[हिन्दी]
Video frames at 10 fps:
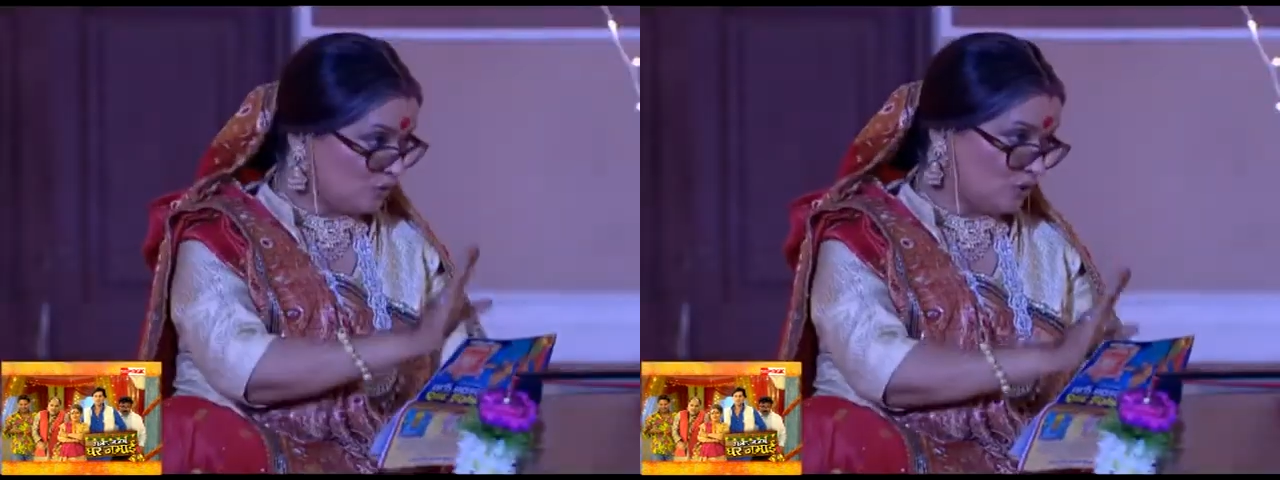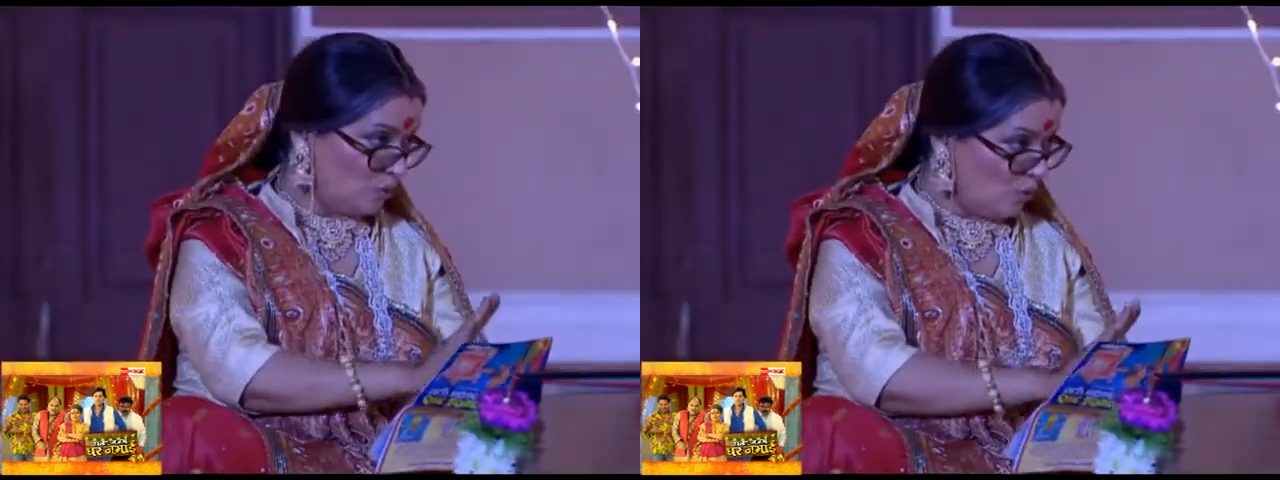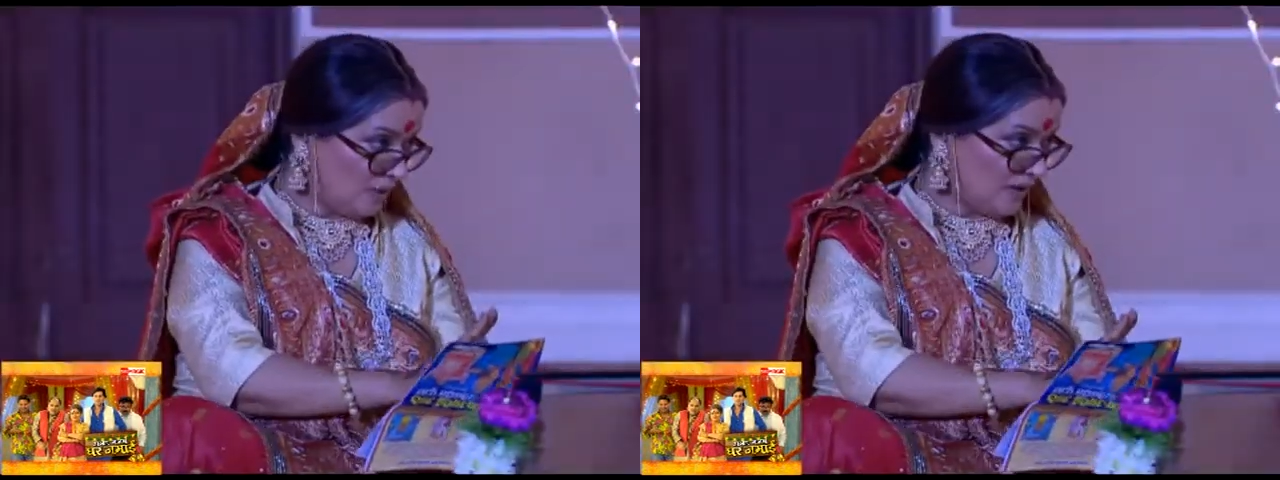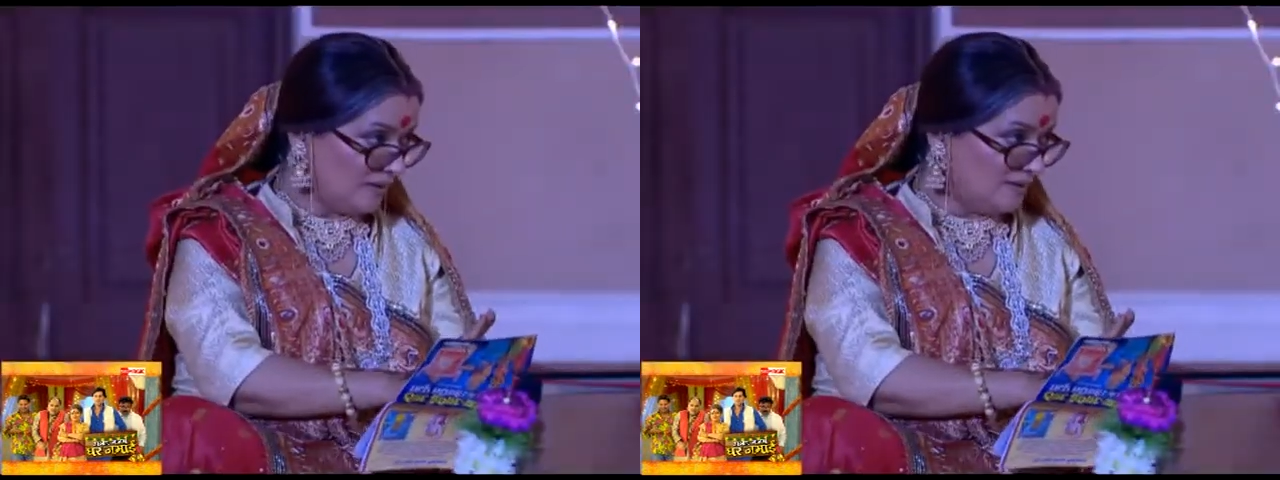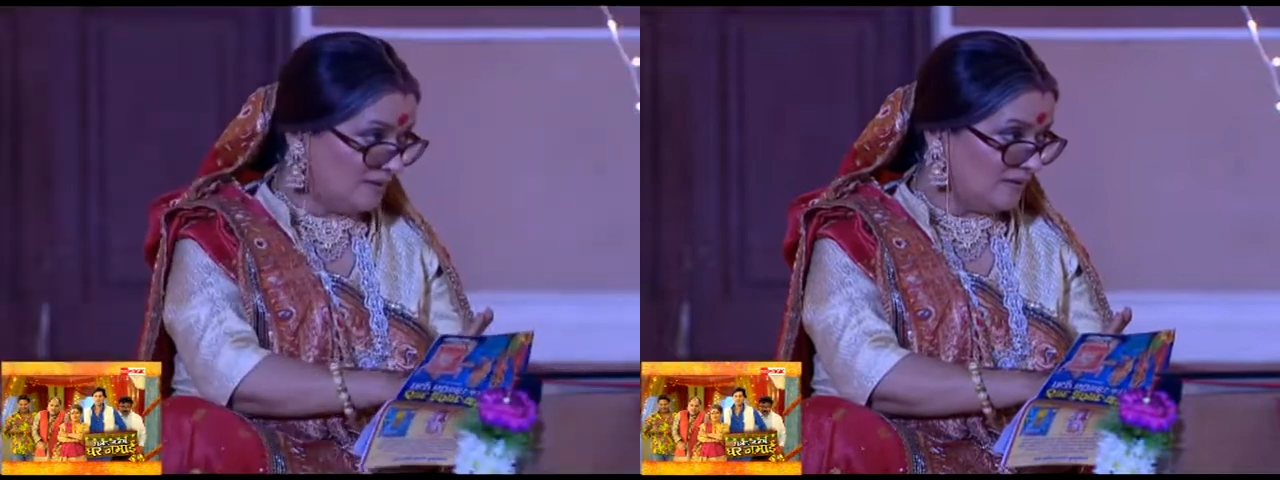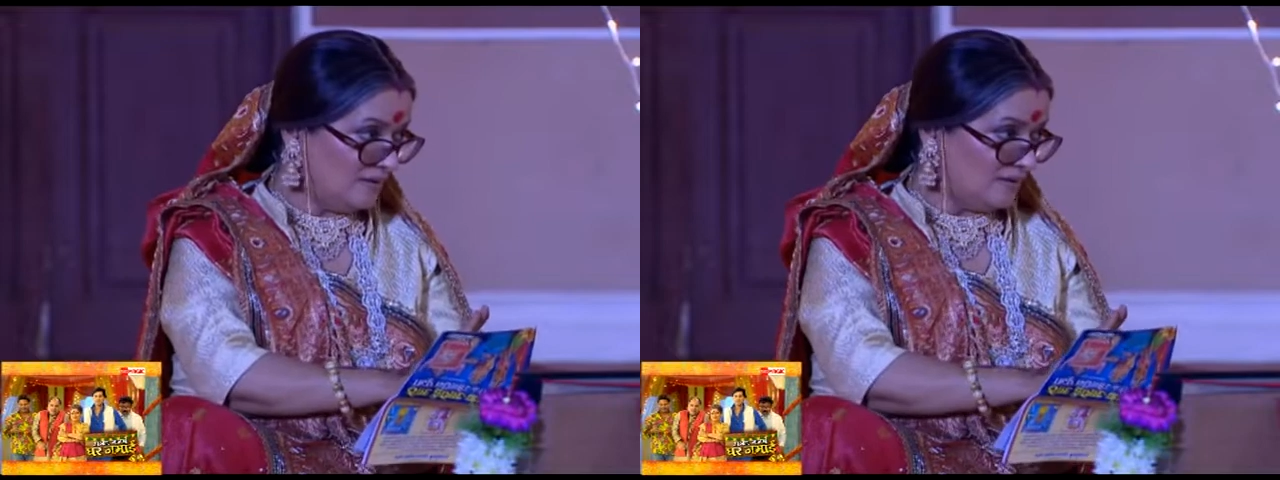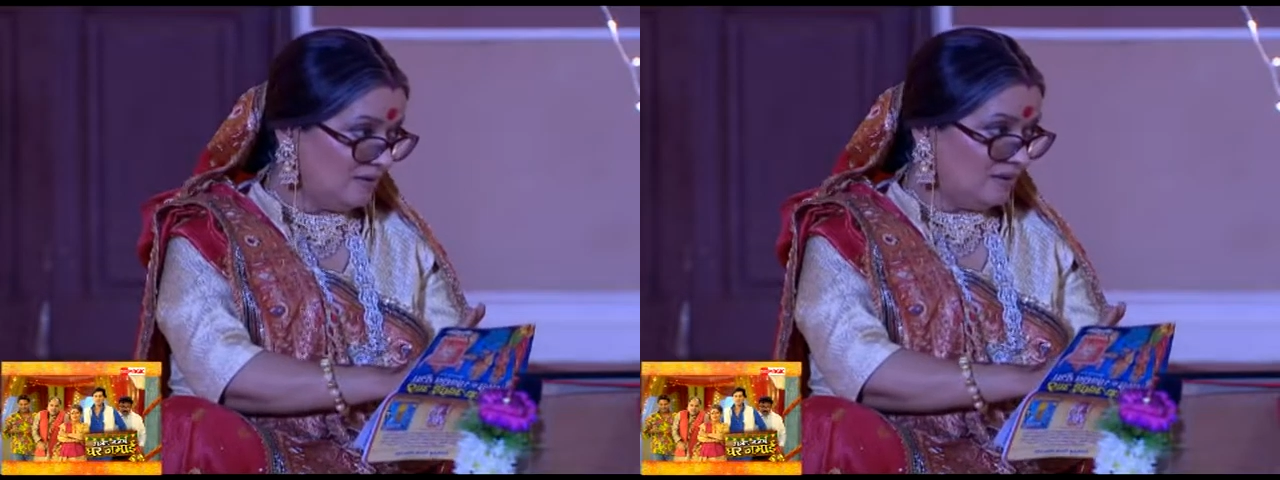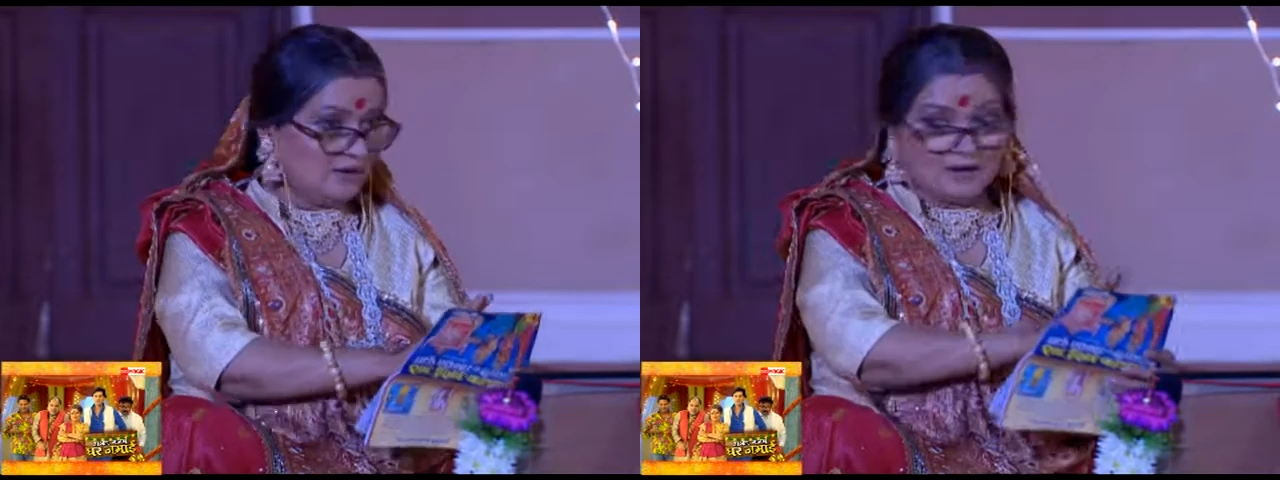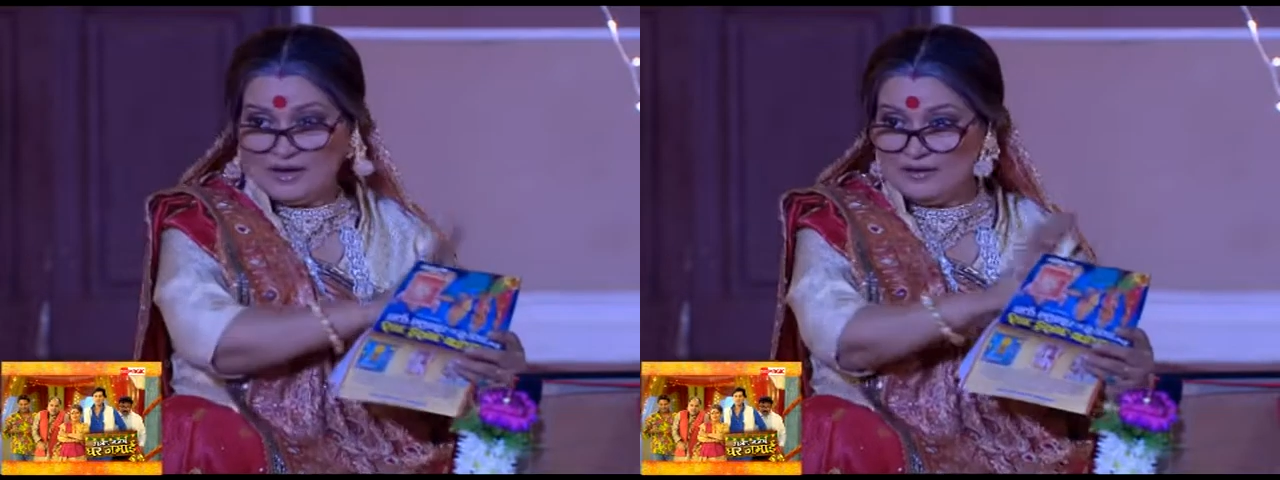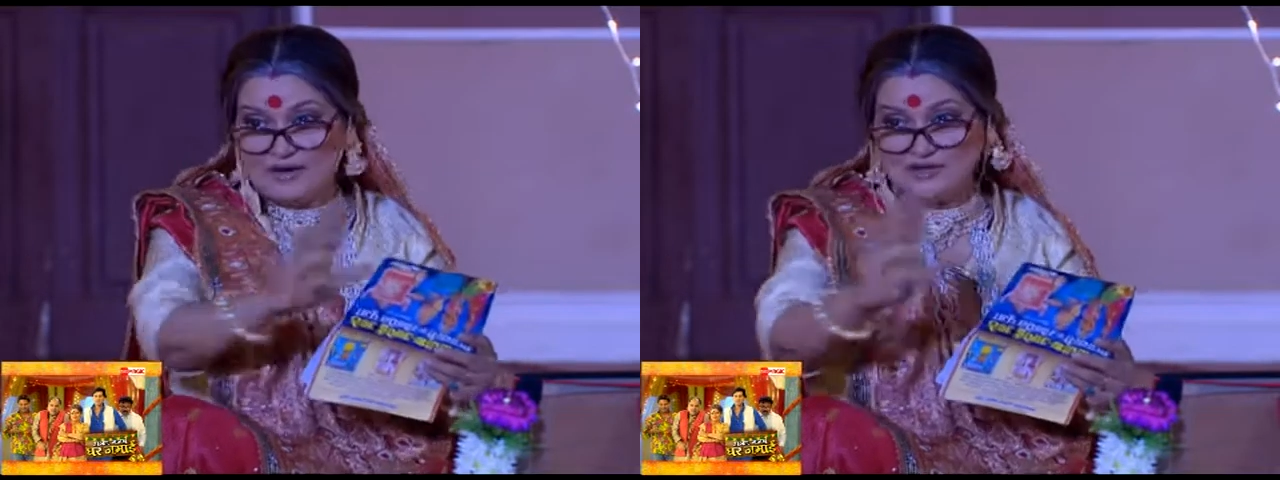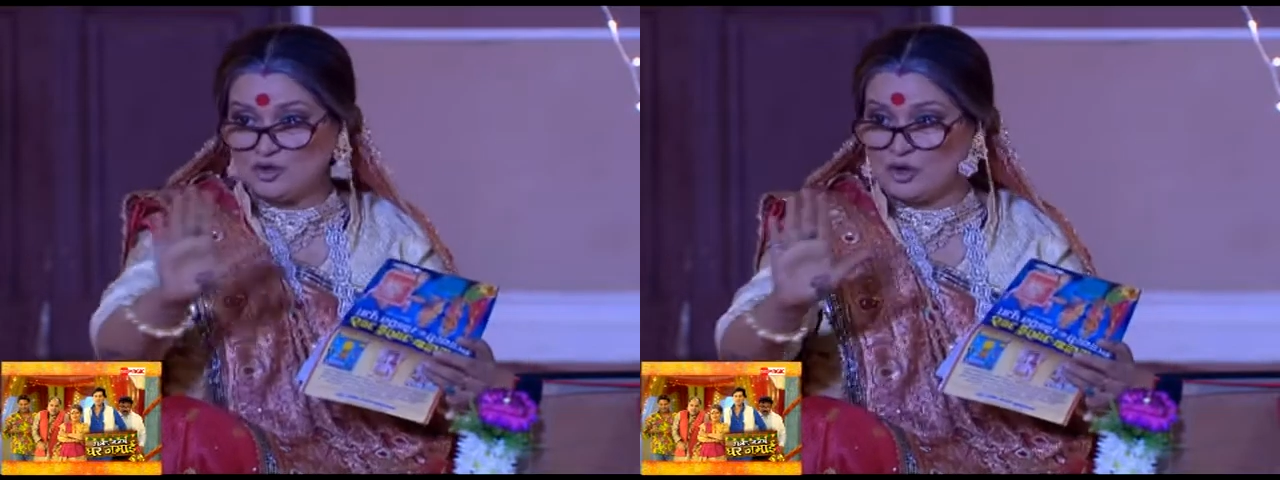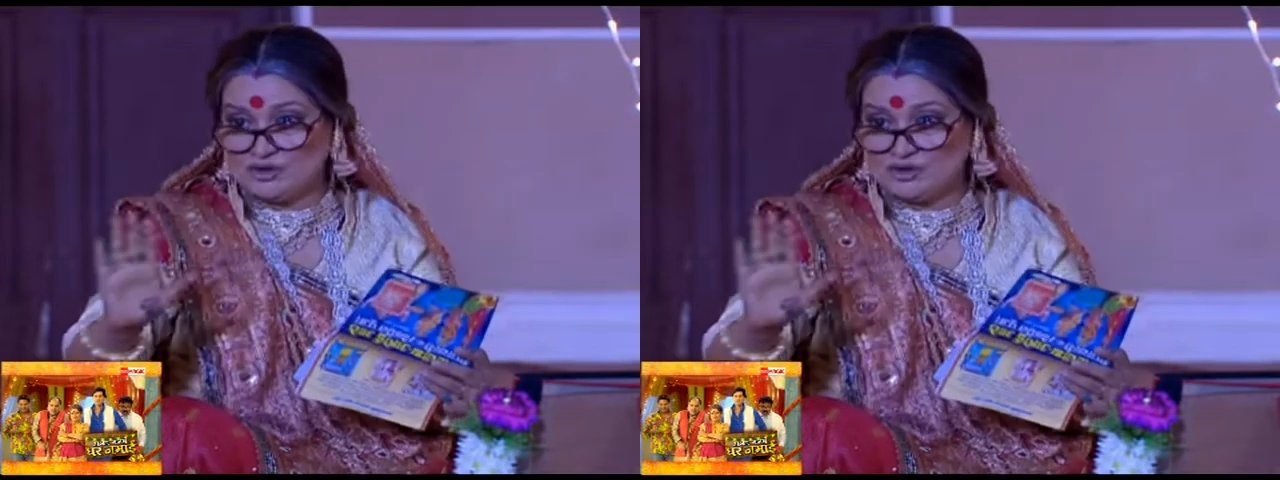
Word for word: को छोड़कर करवा चौथ